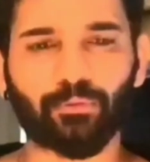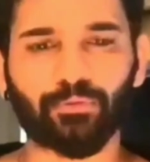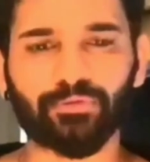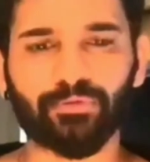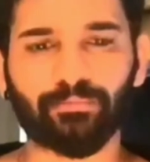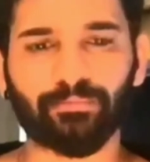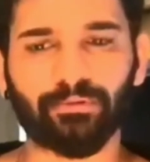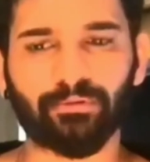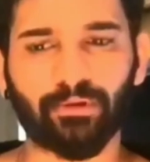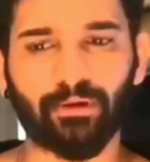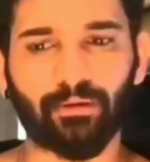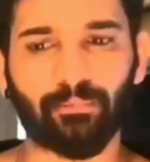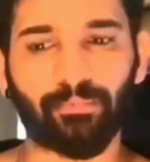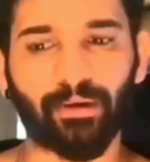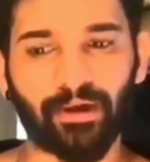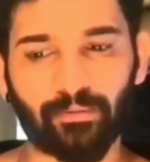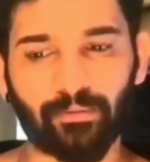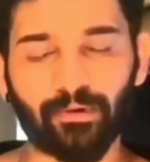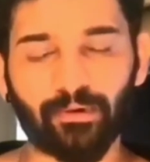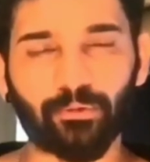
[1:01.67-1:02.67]
కొంచెం
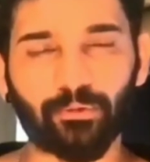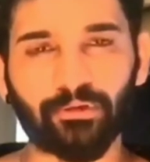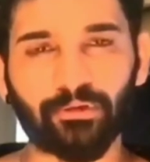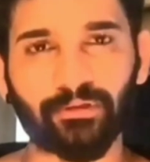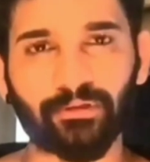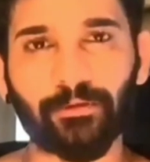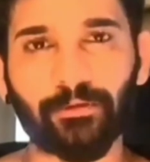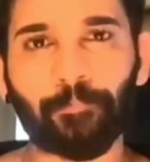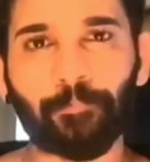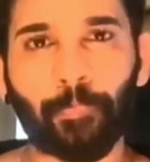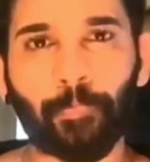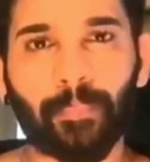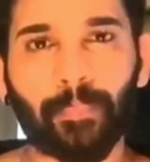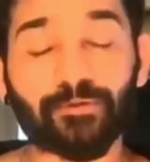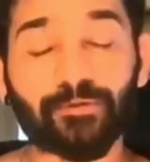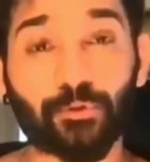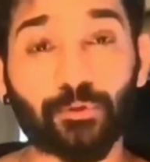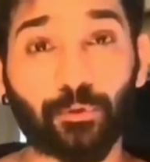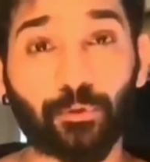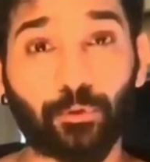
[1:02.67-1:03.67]
భయమే ఉంటుంది
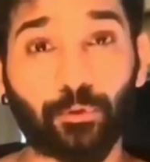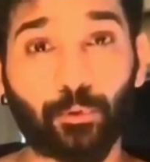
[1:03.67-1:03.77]
సో